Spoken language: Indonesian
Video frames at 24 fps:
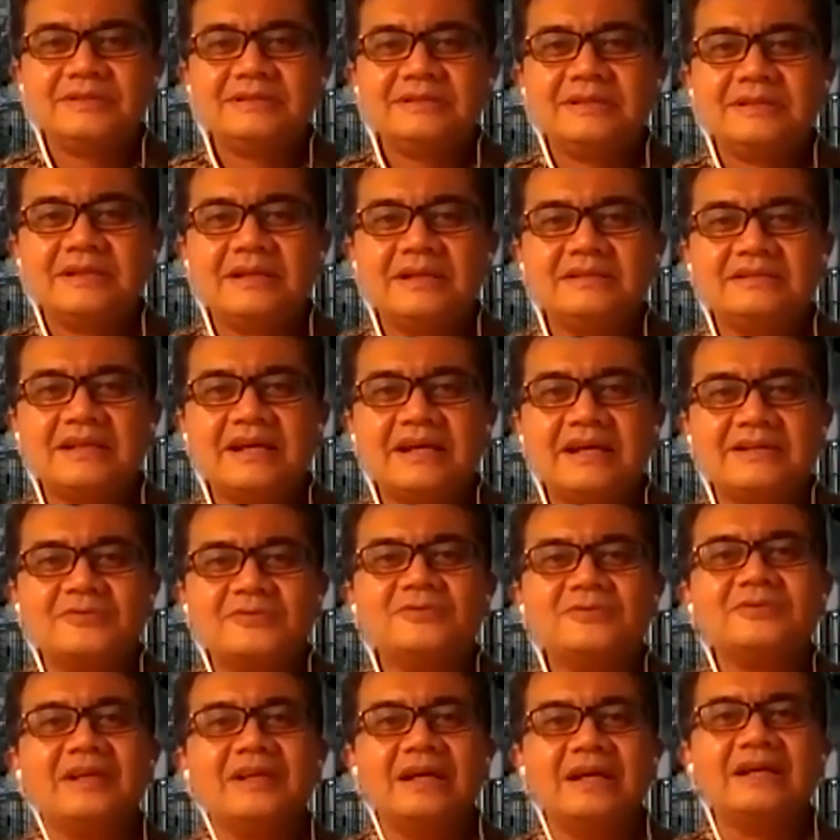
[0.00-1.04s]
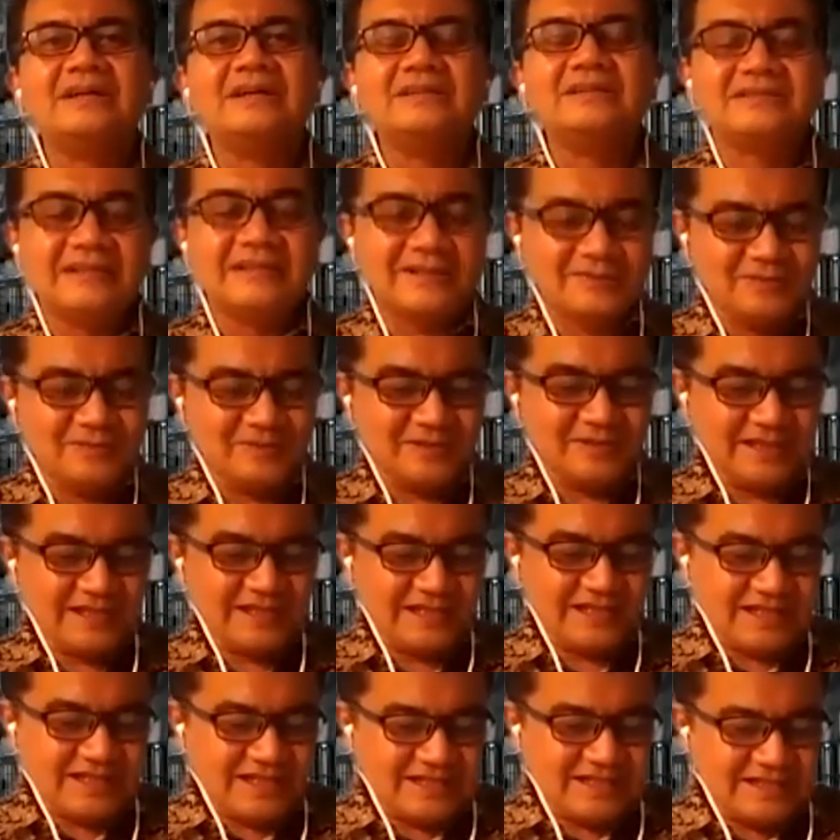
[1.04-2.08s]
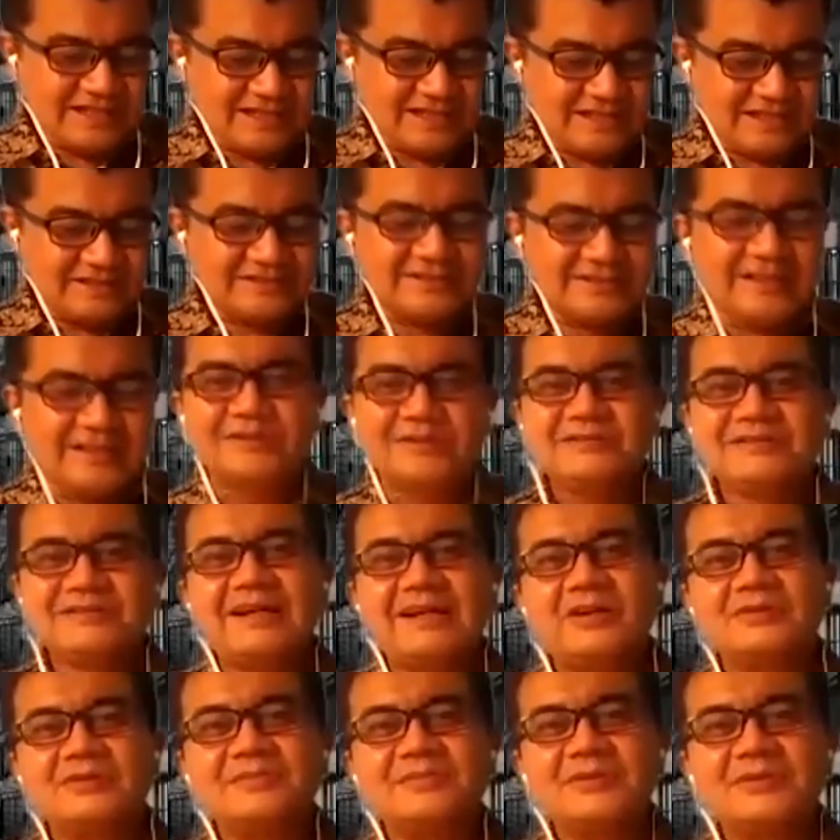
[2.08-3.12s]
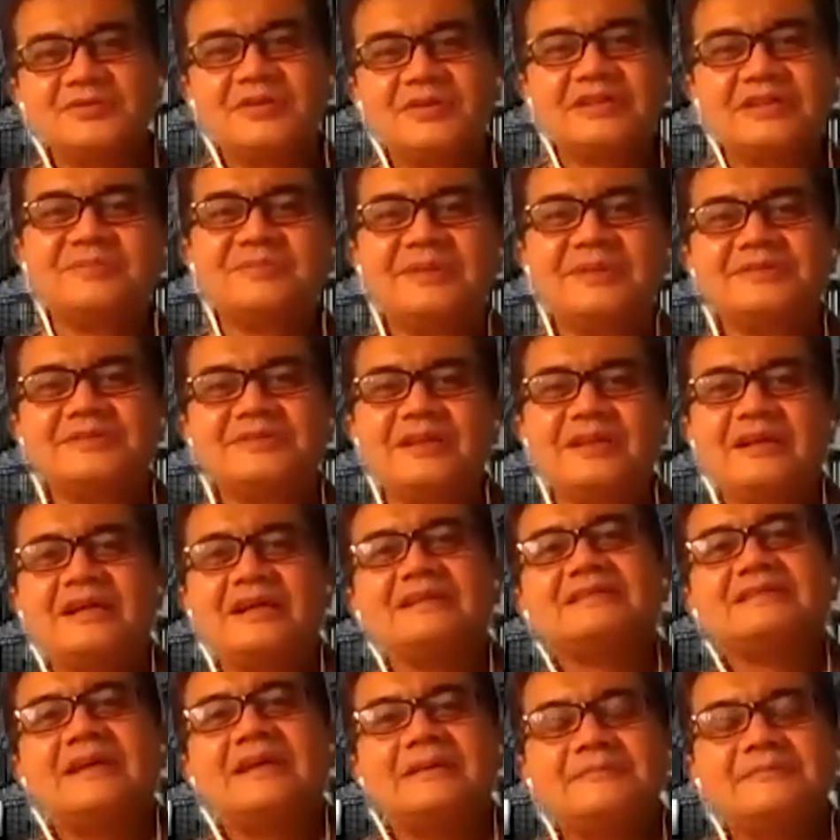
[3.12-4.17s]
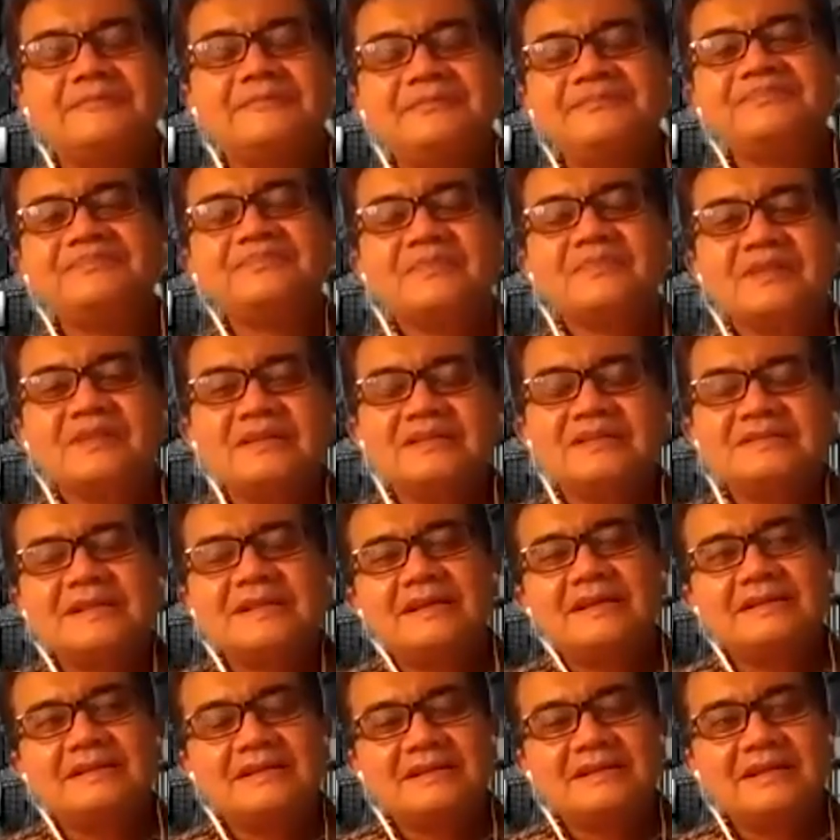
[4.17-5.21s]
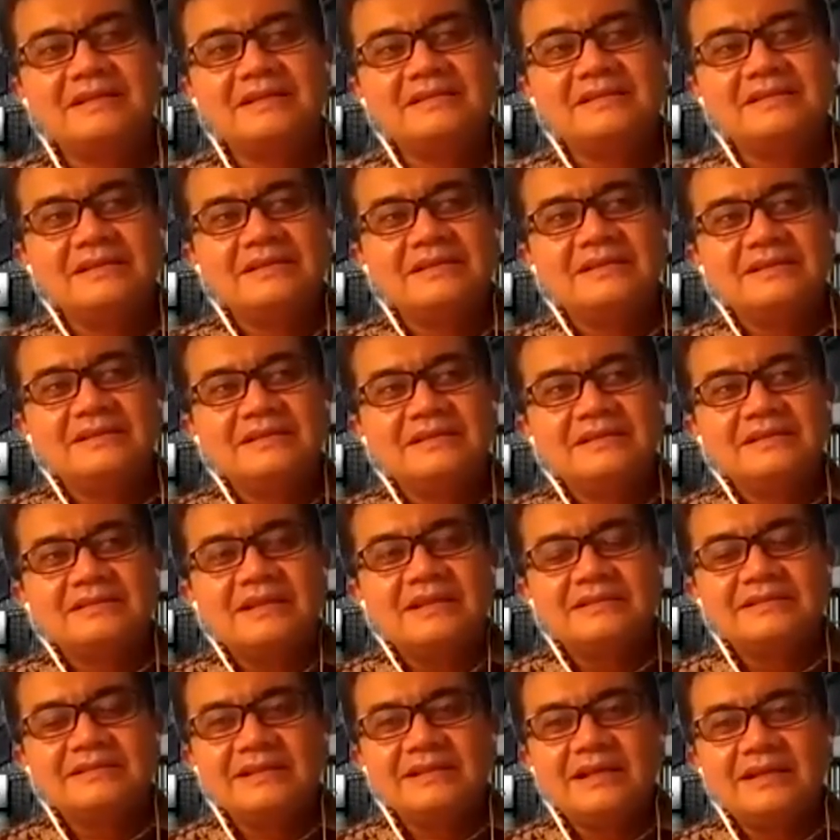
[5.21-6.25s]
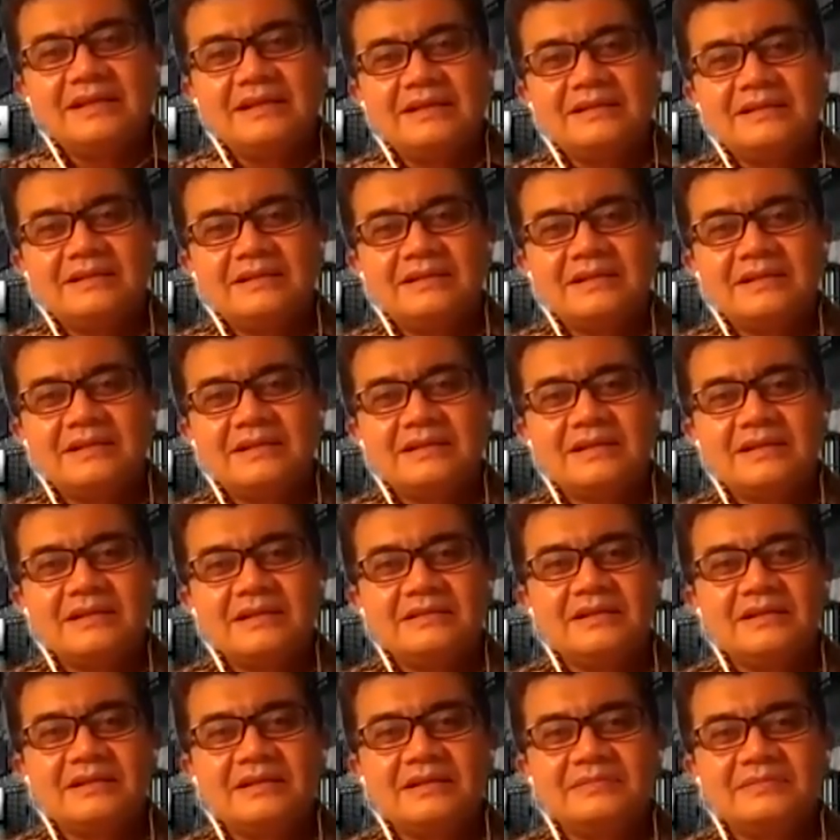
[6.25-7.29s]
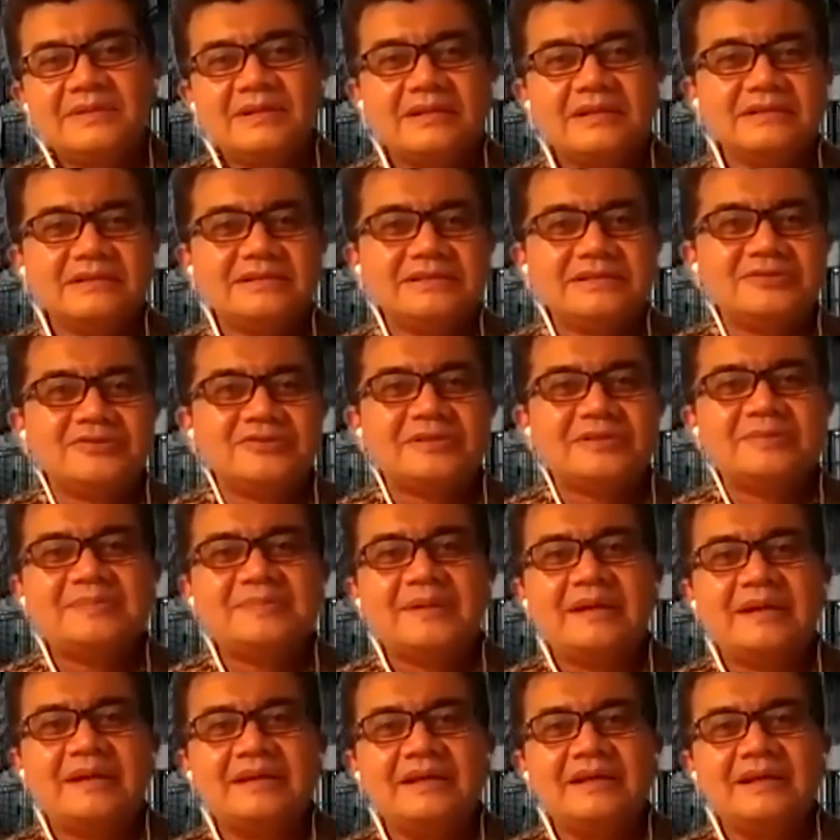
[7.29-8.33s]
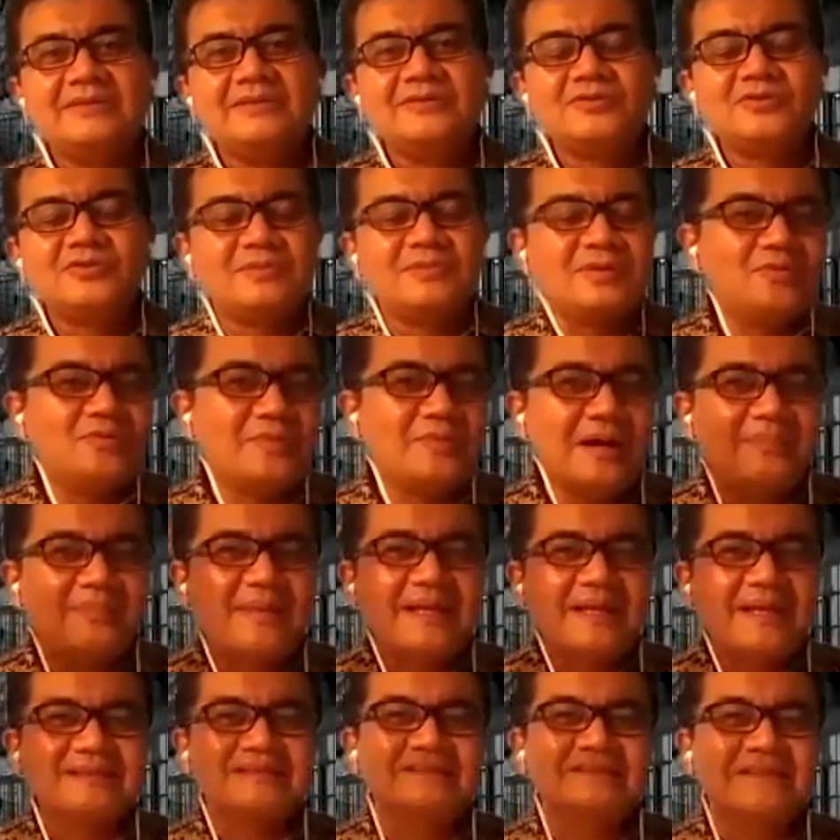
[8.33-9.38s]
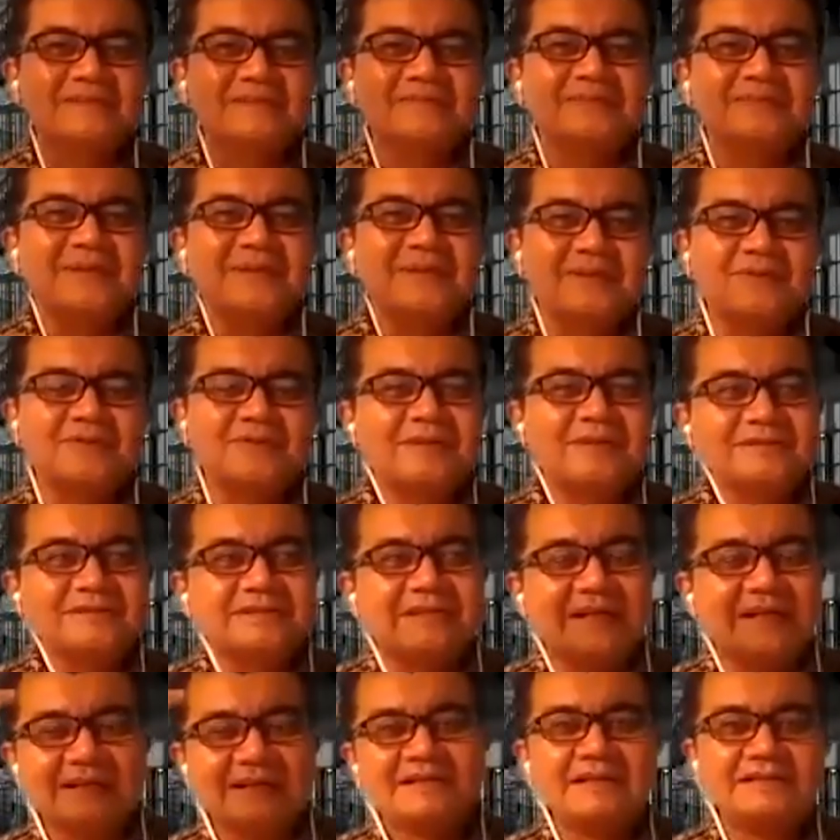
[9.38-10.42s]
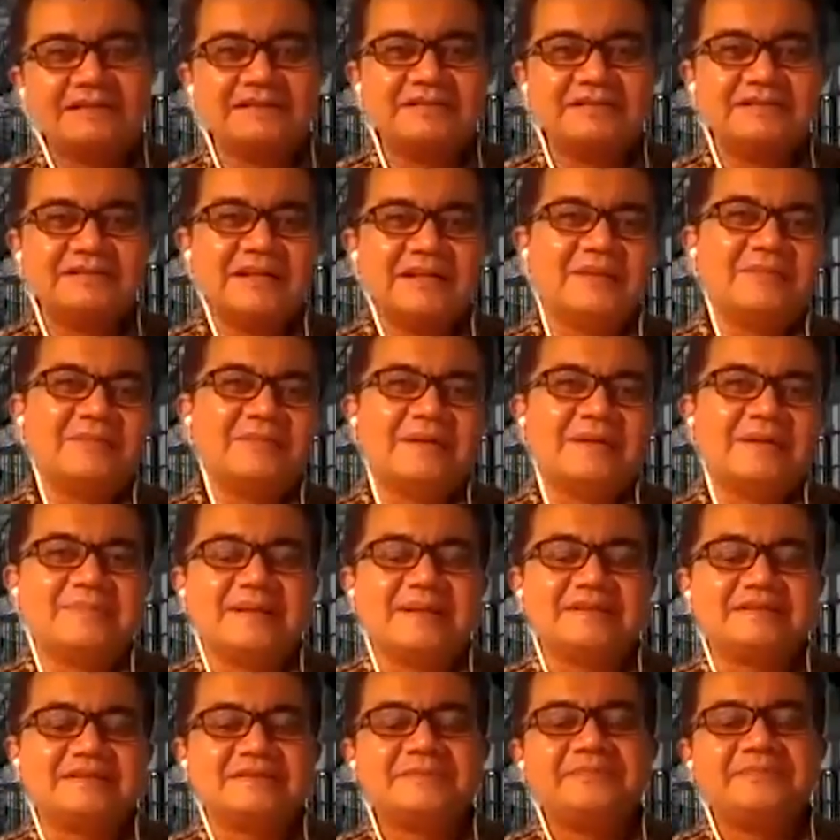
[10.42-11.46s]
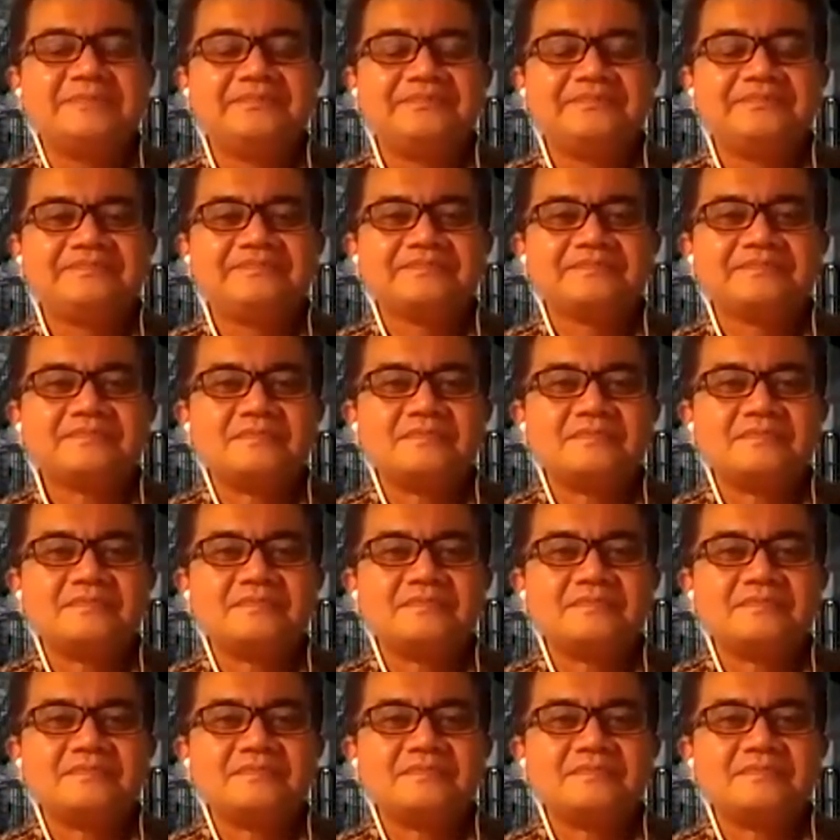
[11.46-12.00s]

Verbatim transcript: dengan taruna, taruna eh, calon-calon uh, petugas pemasyarakatan, hmm. saya katakan nanti rekan-rekan akan bekerja susah payah untuk mengubah mindset pelaku kejahatan di dalam lapas. Hmm.